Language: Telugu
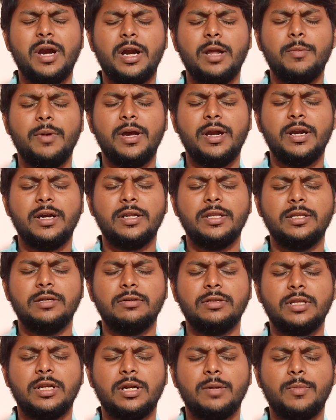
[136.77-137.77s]
ఎడబైనని
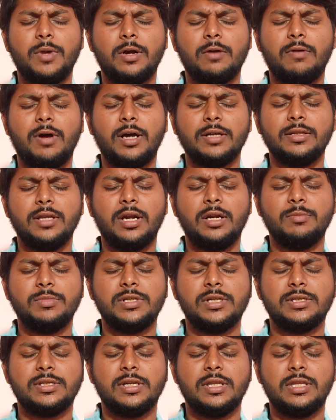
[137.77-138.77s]
దేవతండ్రి మాకు వాగ్దానం
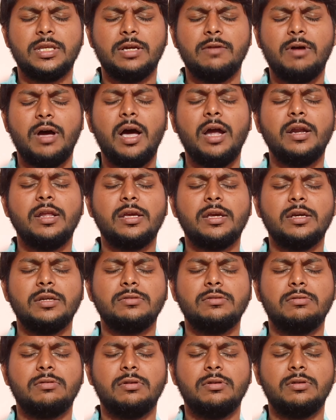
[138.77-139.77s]
చేసిన దేవానికే
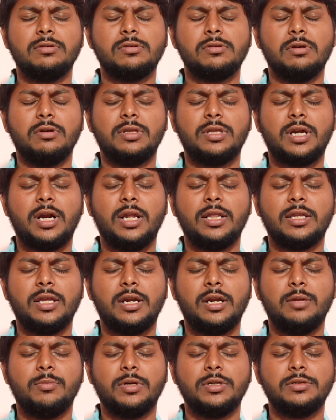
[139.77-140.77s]
స్థుతులు స్తోత్రాలు
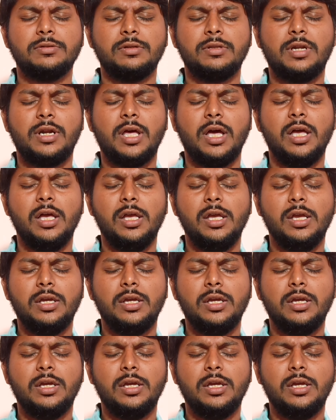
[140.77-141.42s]
తండ్రి పరిశుద్ధుడా